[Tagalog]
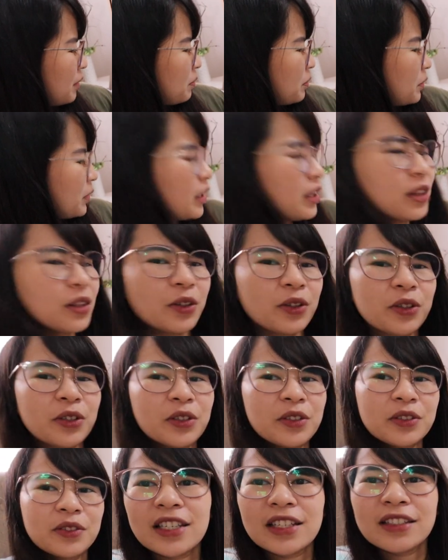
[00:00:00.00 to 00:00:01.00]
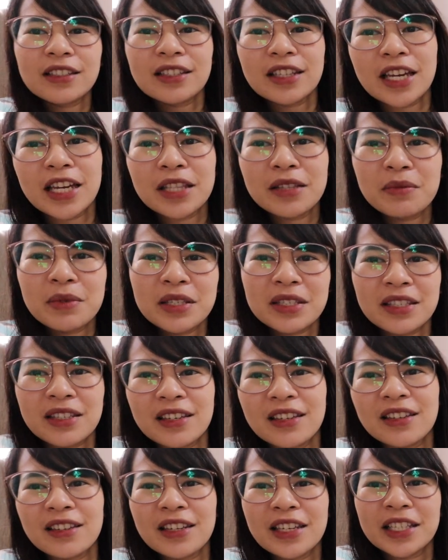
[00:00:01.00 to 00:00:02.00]
na po ito. Kasi 9 months
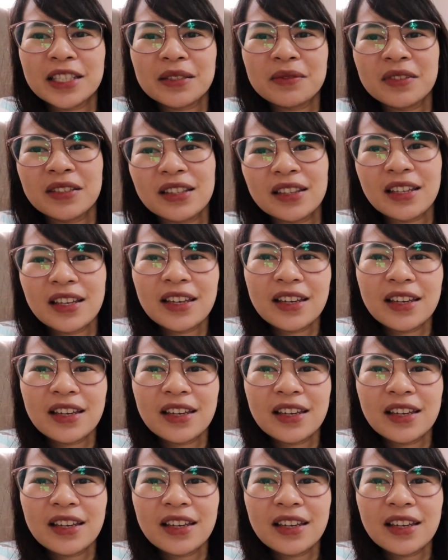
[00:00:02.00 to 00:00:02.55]
na yan next month